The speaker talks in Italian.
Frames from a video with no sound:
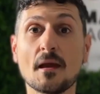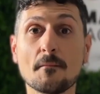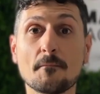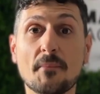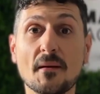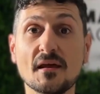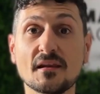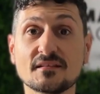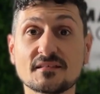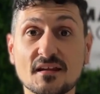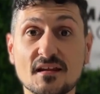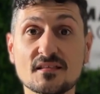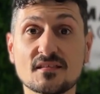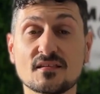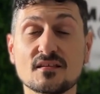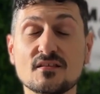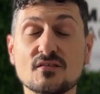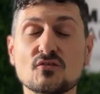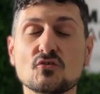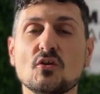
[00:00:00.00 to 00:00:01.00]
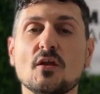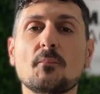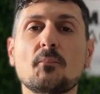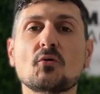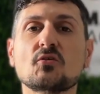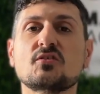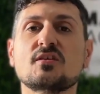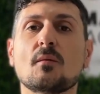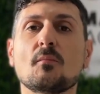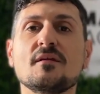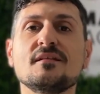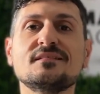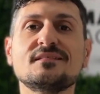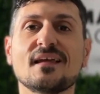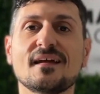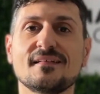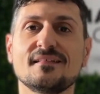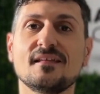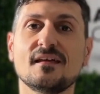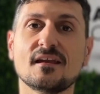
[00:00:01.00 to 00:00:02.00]
Per transizione possiamo
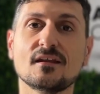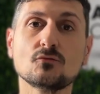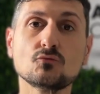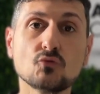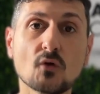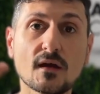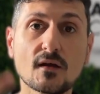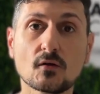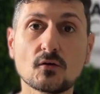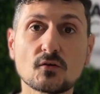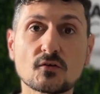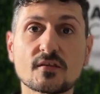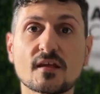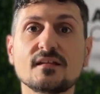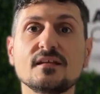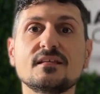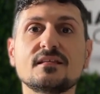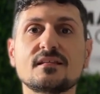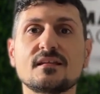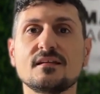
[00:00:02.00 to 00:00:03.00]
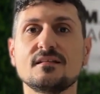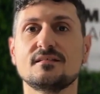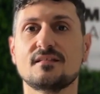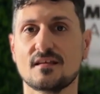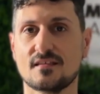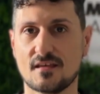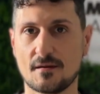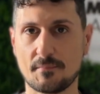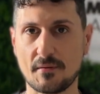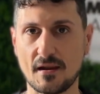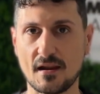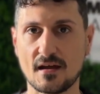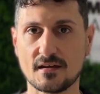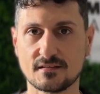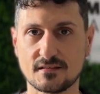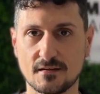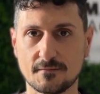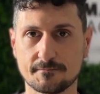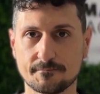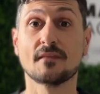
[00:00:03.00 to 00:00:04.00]
intendere due cose distinte e
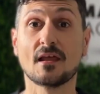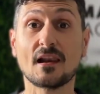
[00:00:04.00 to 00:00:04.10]
separate.